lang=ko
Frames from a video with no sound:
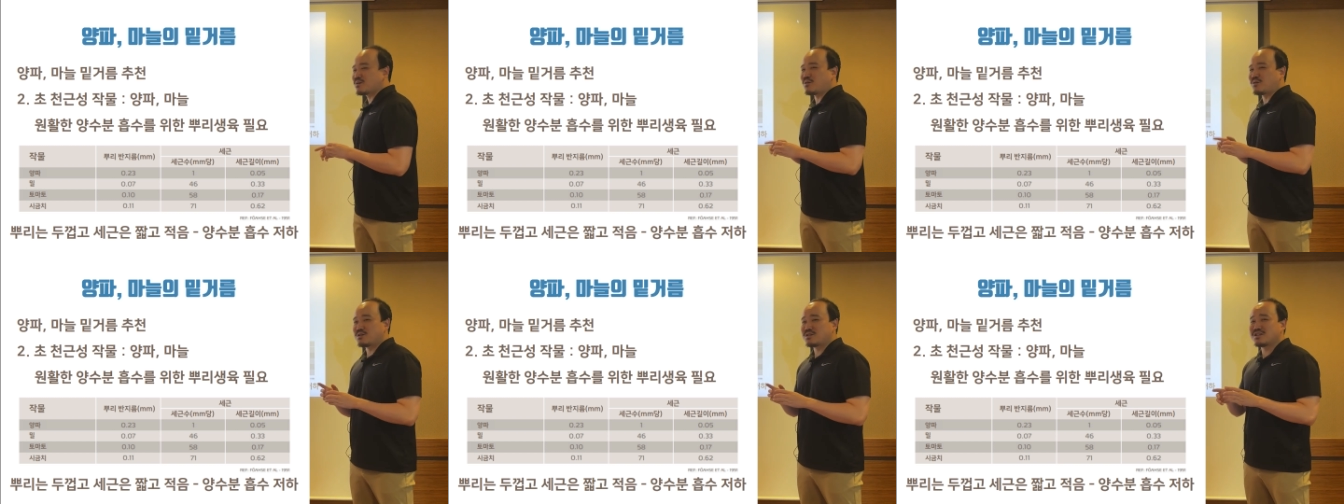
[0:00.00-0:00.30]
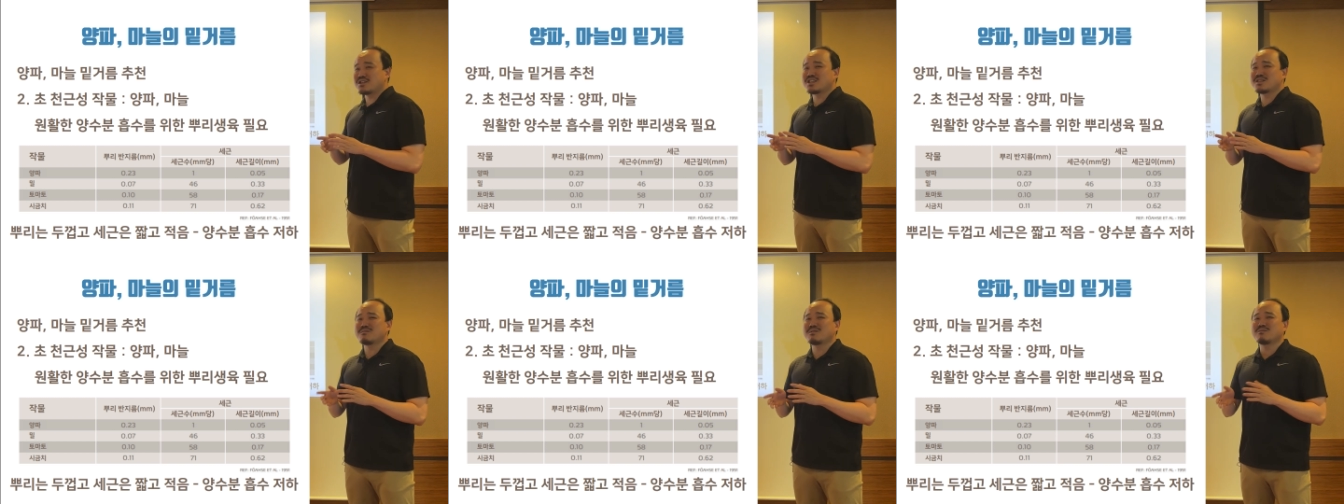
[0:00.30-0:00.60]
거의
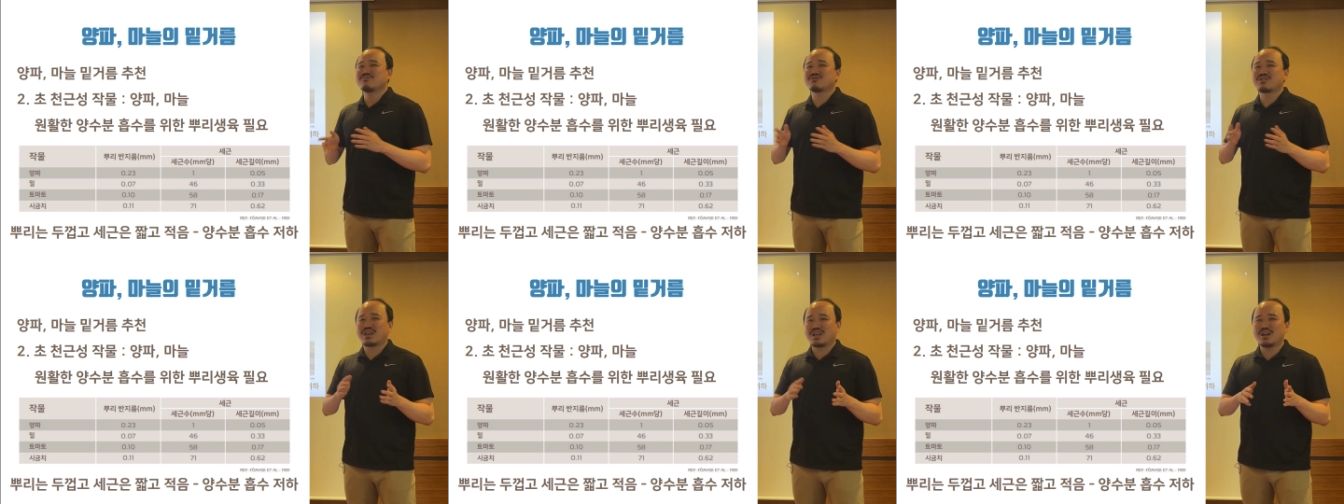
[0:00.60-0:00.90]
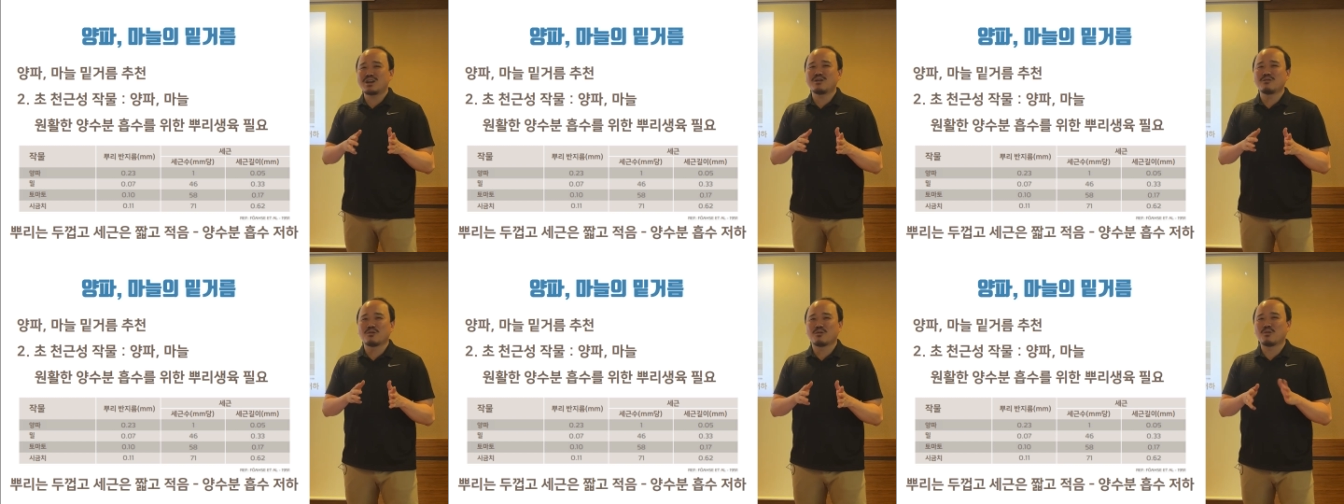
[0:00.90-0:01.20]
71분의
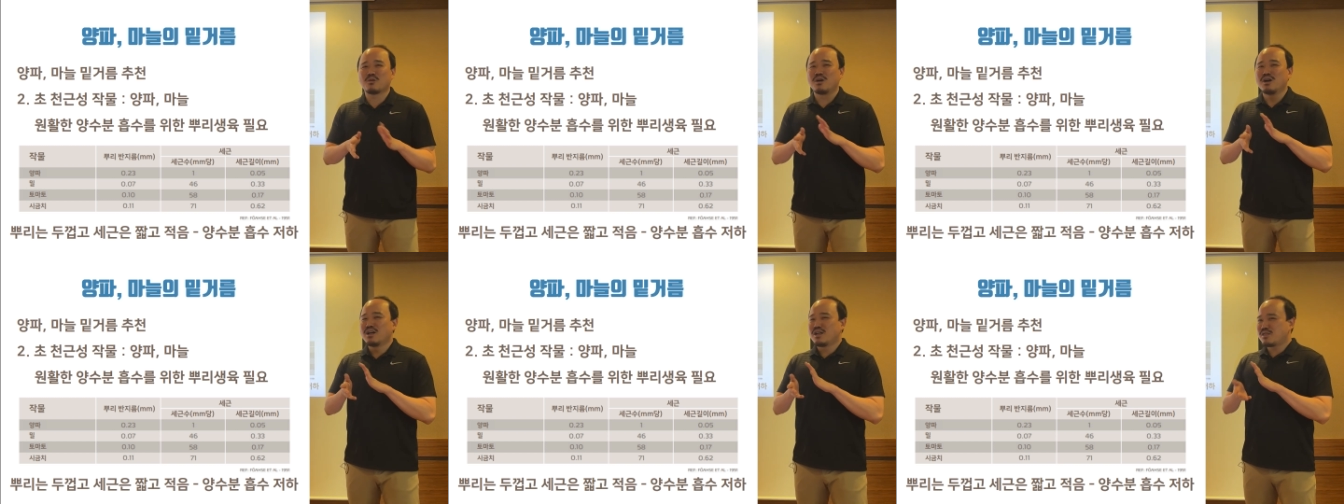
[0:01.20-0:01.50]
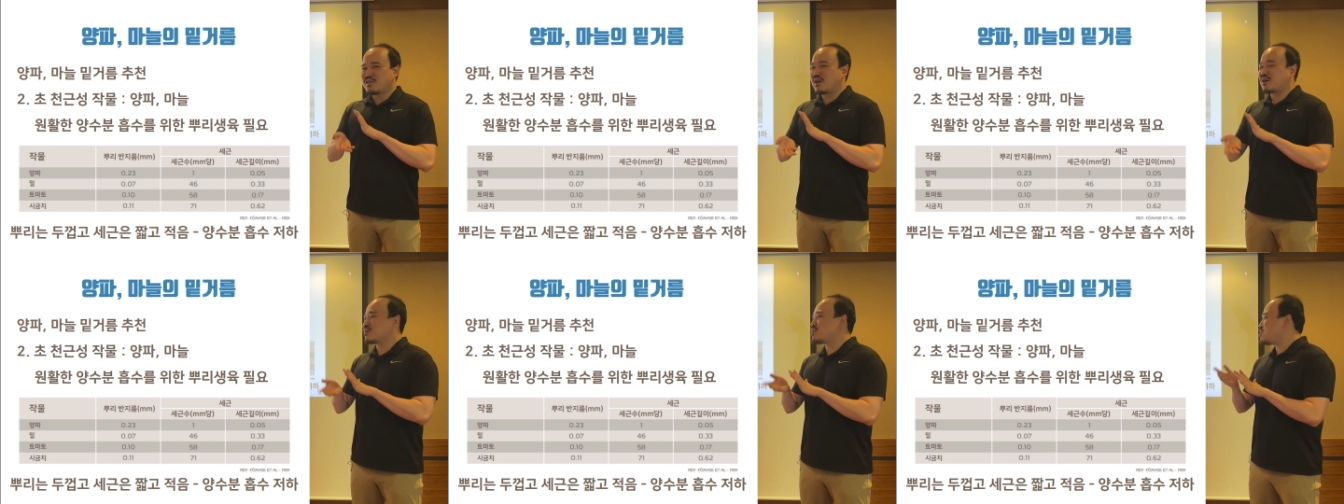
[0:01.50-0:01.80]
1로
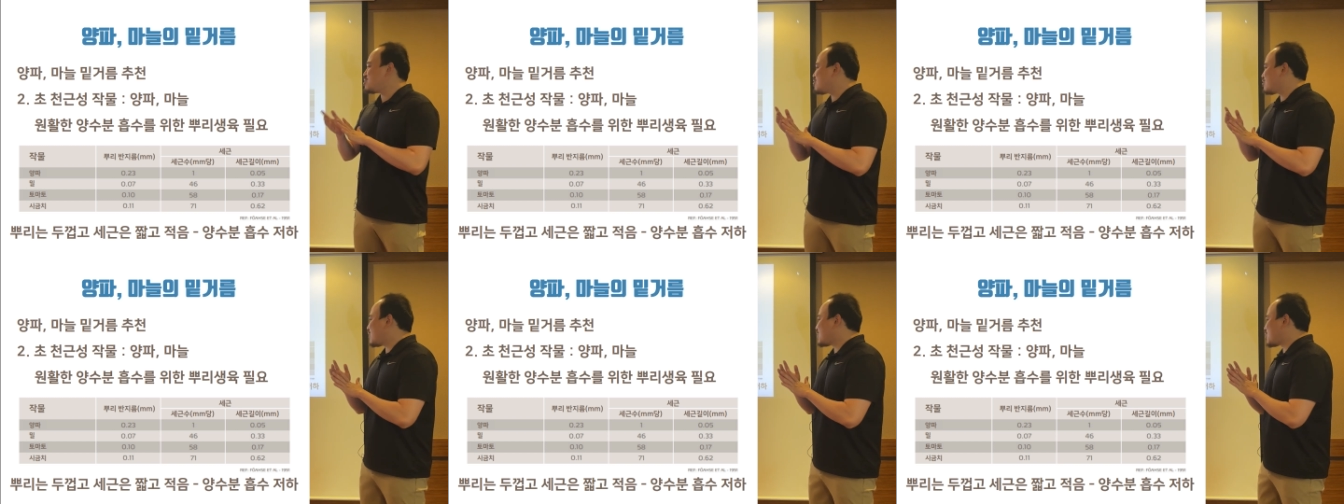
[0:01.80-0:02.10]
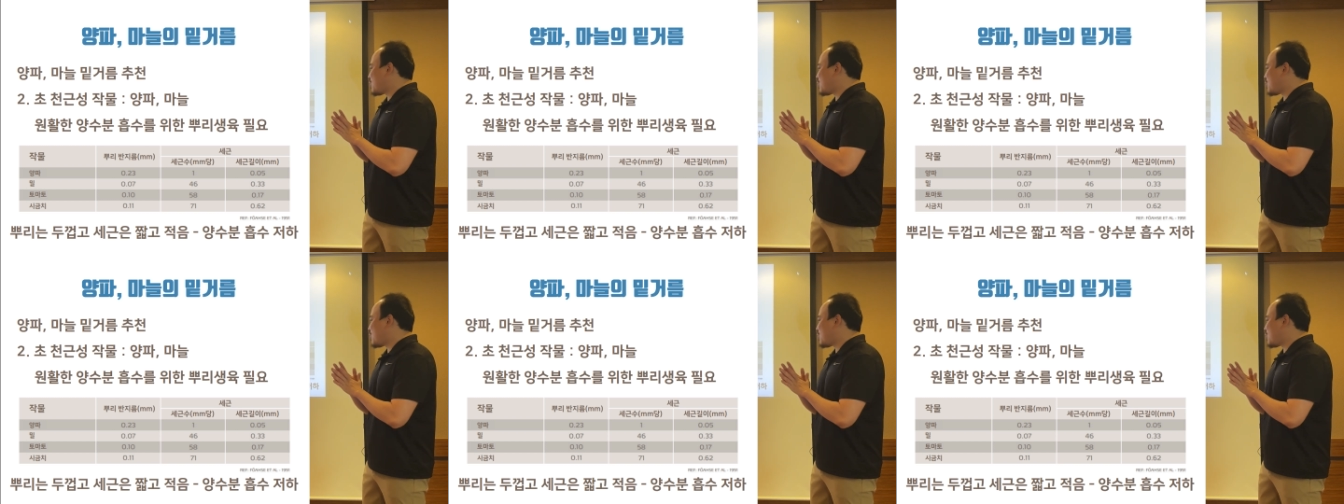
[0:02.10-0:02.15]
세근수가